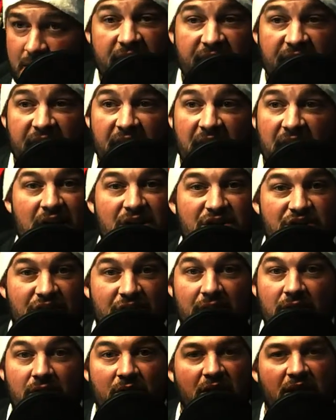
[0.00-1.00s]
c'est la
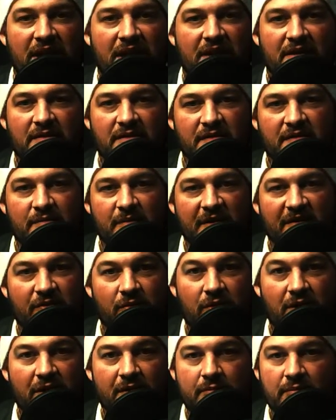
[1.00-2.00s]
chaîne de l'élégance
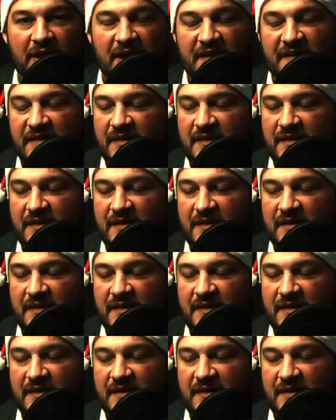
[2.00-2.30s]
masculine par